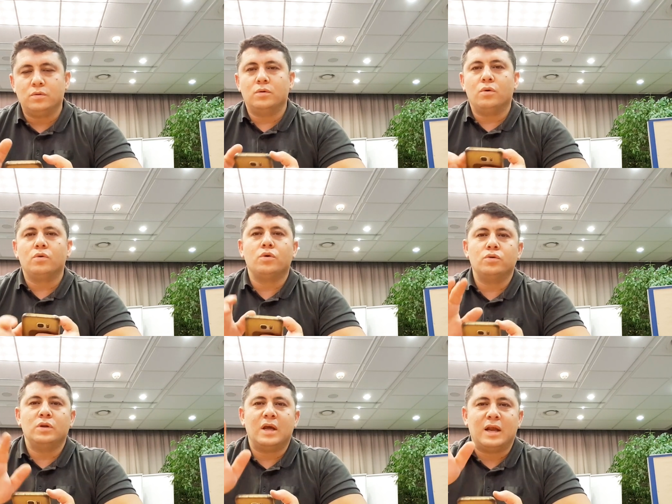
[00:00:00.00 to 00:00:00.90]
e, o
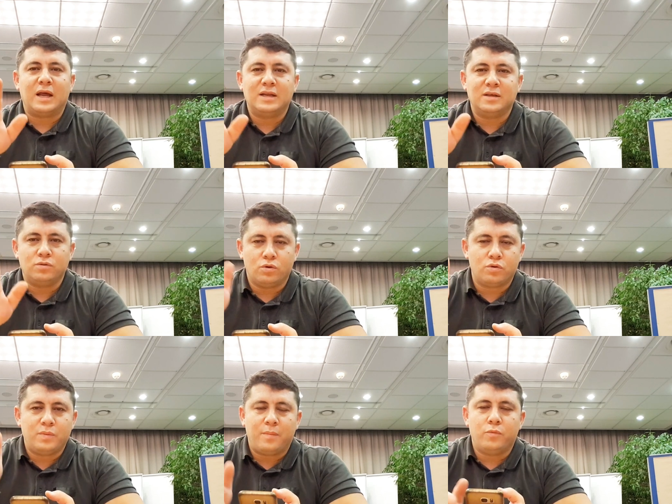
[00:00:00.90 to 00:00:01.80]
konuyla hani
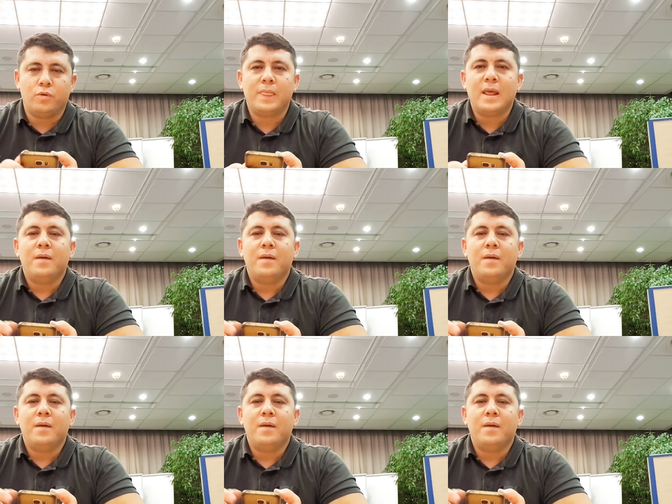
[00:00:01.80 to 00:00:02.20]
yorum yapmıyorum.